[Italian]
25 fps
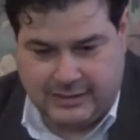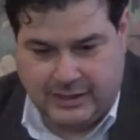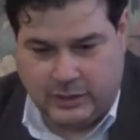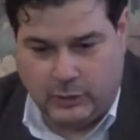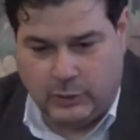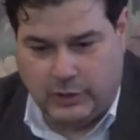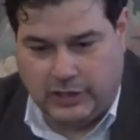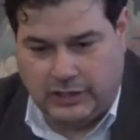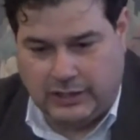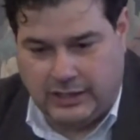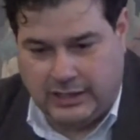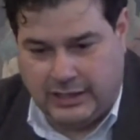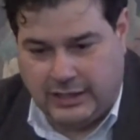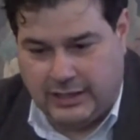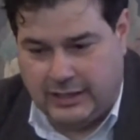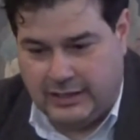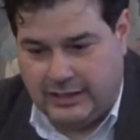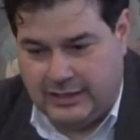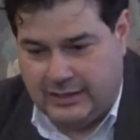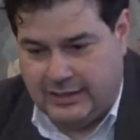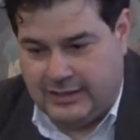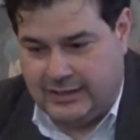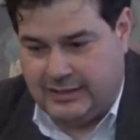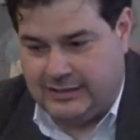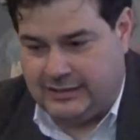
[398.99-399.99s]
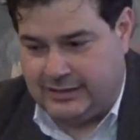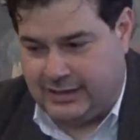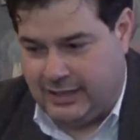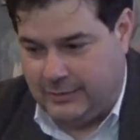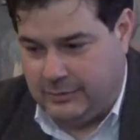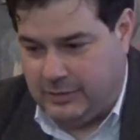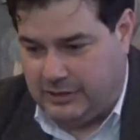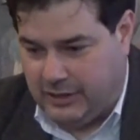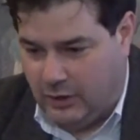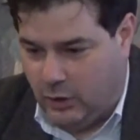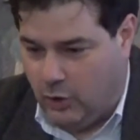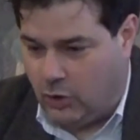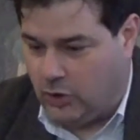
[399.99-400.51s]
E quindi
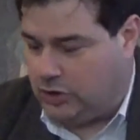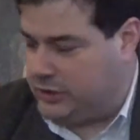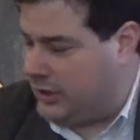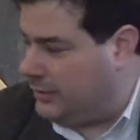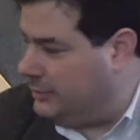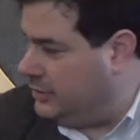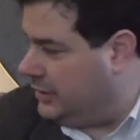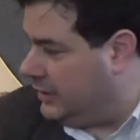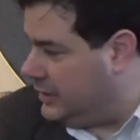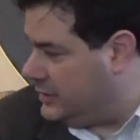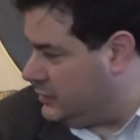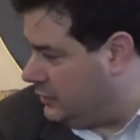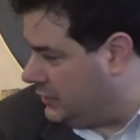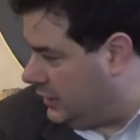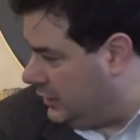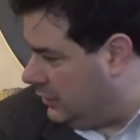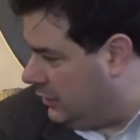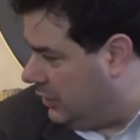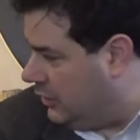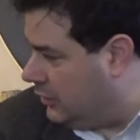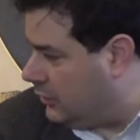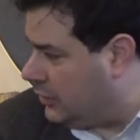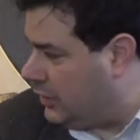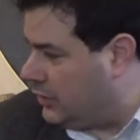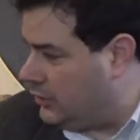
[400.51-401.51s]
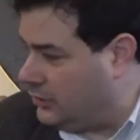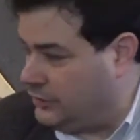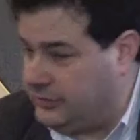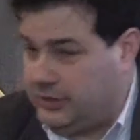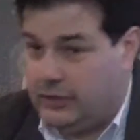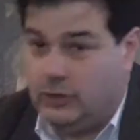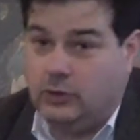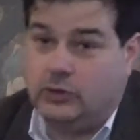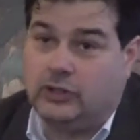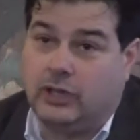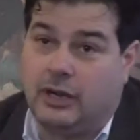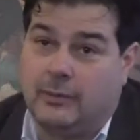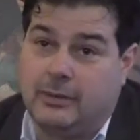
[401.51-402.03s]
tramite loro, tramite il risultato che loro hanno
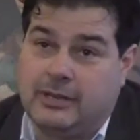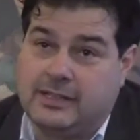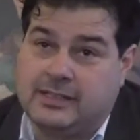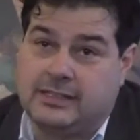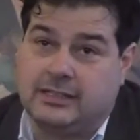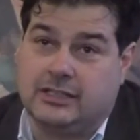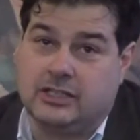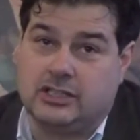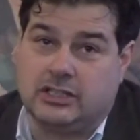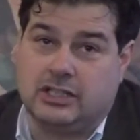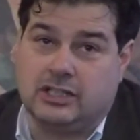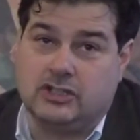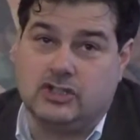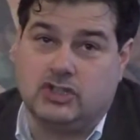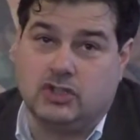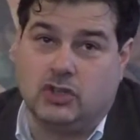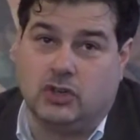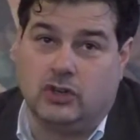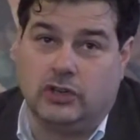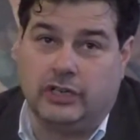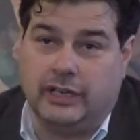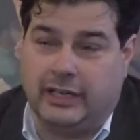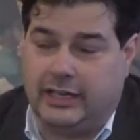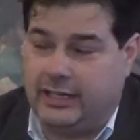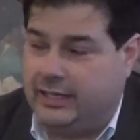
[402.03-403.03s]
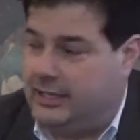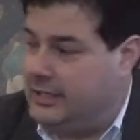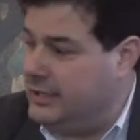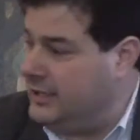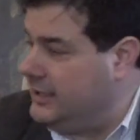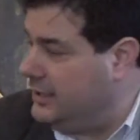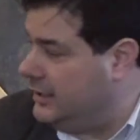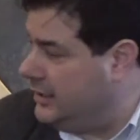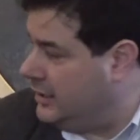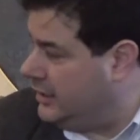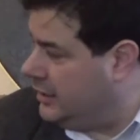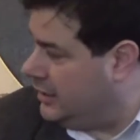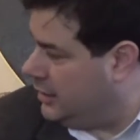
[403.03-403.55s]
ottenuto la passata stagione,
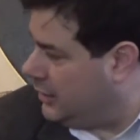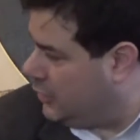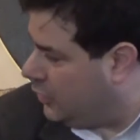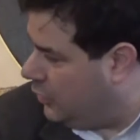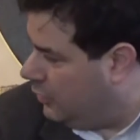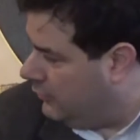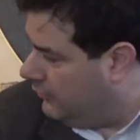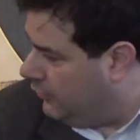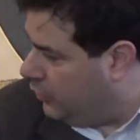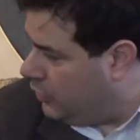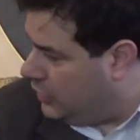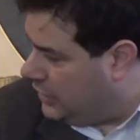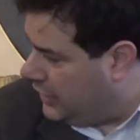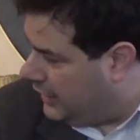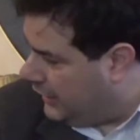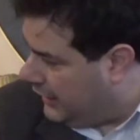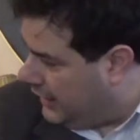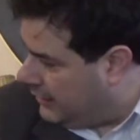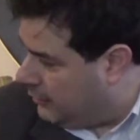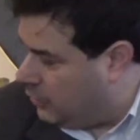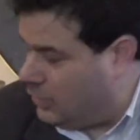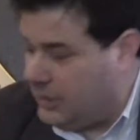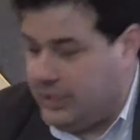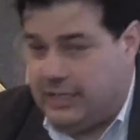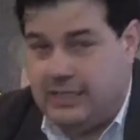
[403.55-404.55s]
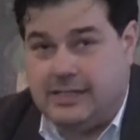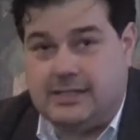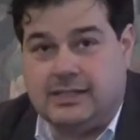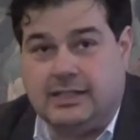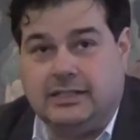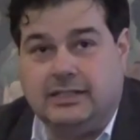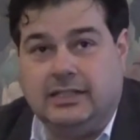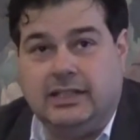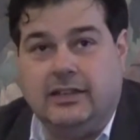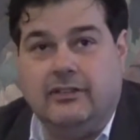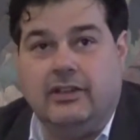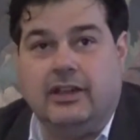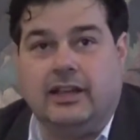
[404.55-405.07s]
convoglieremo le
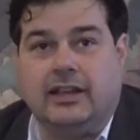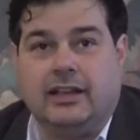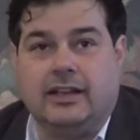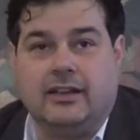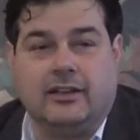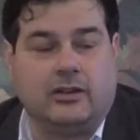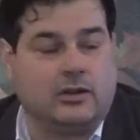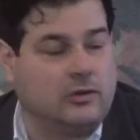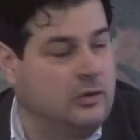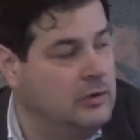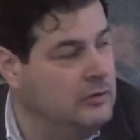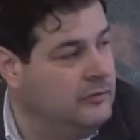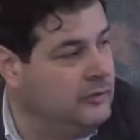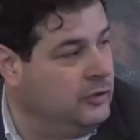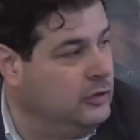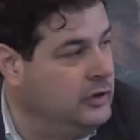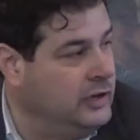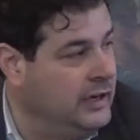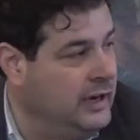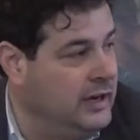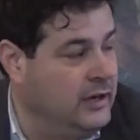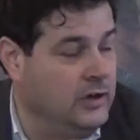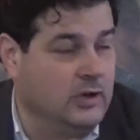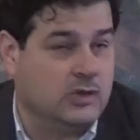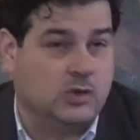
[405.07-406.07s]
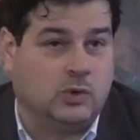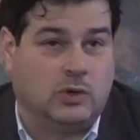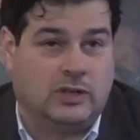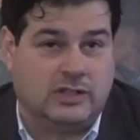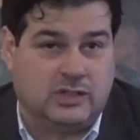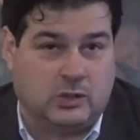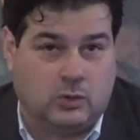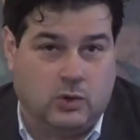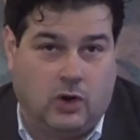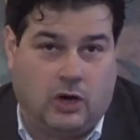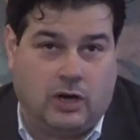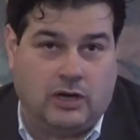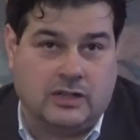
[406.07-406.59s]
iniziative che confluiranno sulla
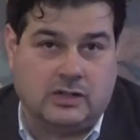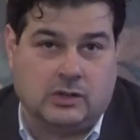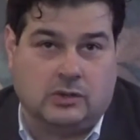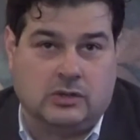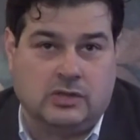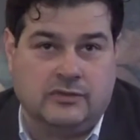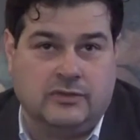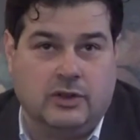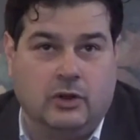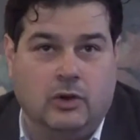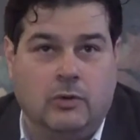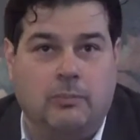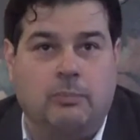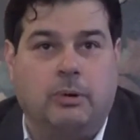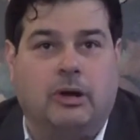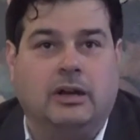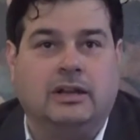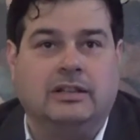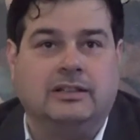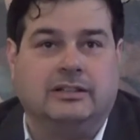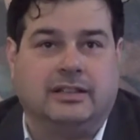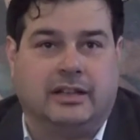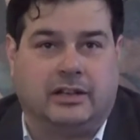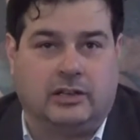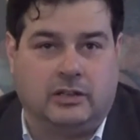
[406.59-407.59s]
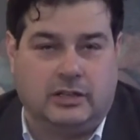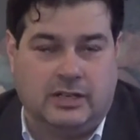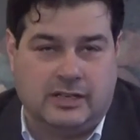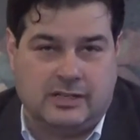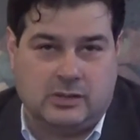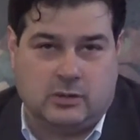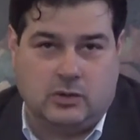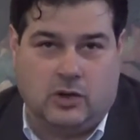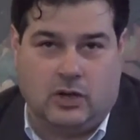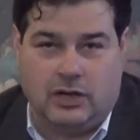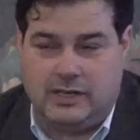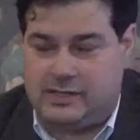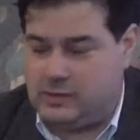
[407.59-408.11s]
scuola, sullo sviluppo all'interno delle
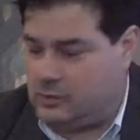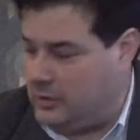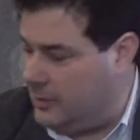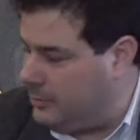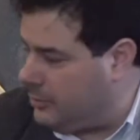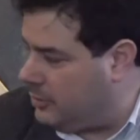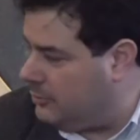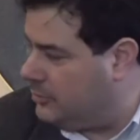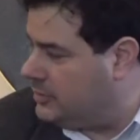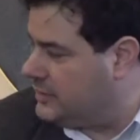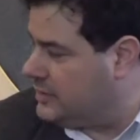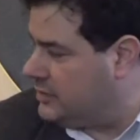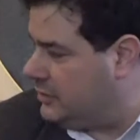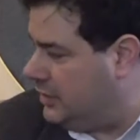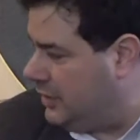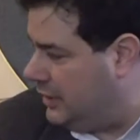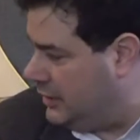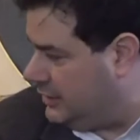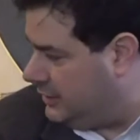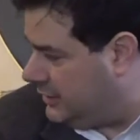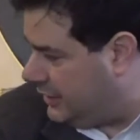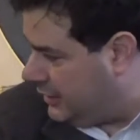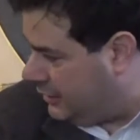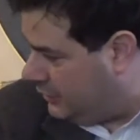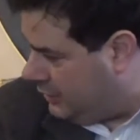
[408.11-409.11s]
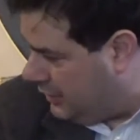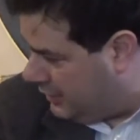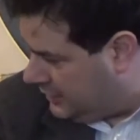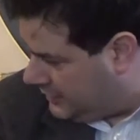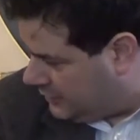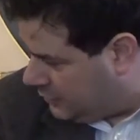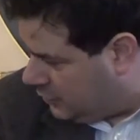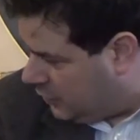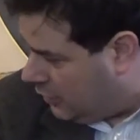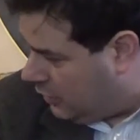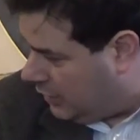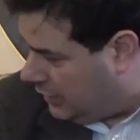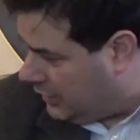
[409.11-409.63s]
scuole e sulla promozione all'interno delle
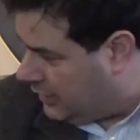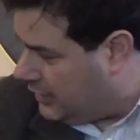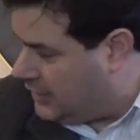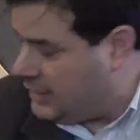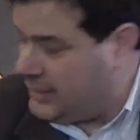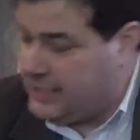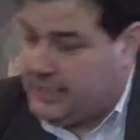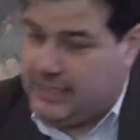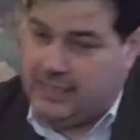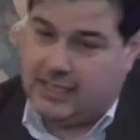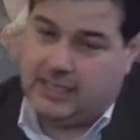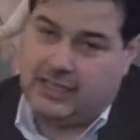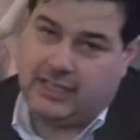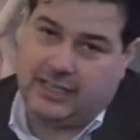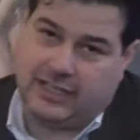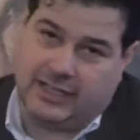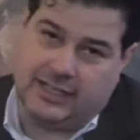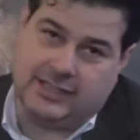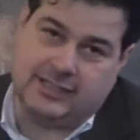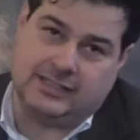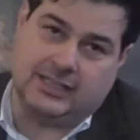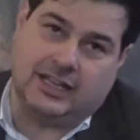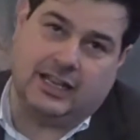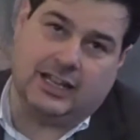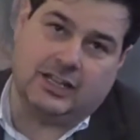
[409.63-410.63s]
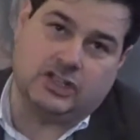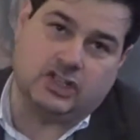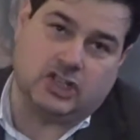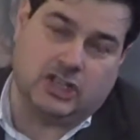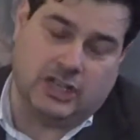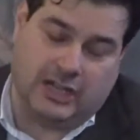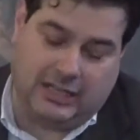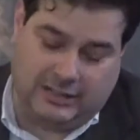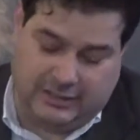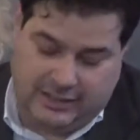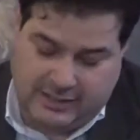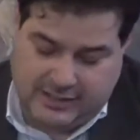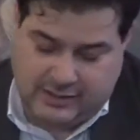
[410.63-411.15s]
scuole, che si
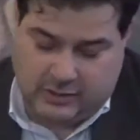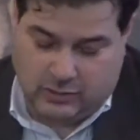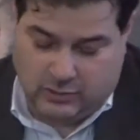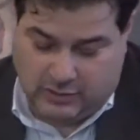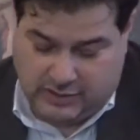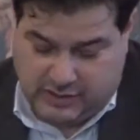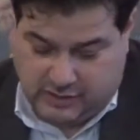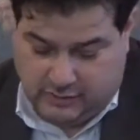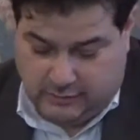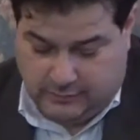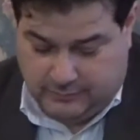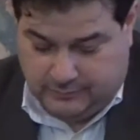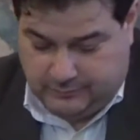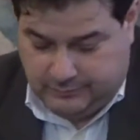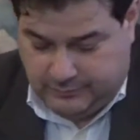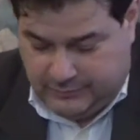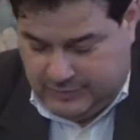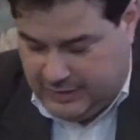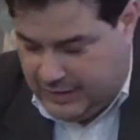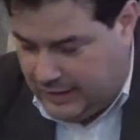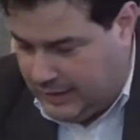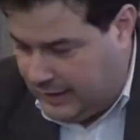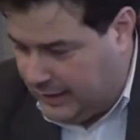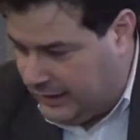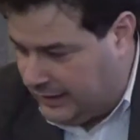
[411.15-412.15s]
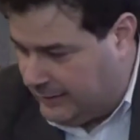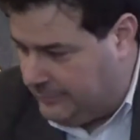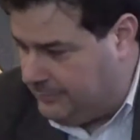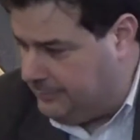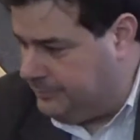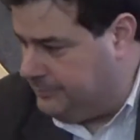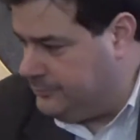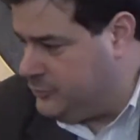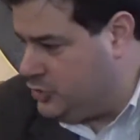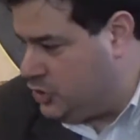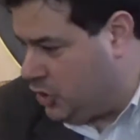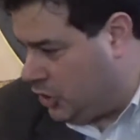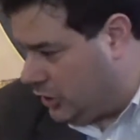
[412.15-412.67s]
allaccerà al discorso
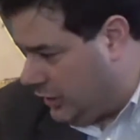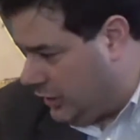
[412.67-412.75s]
del,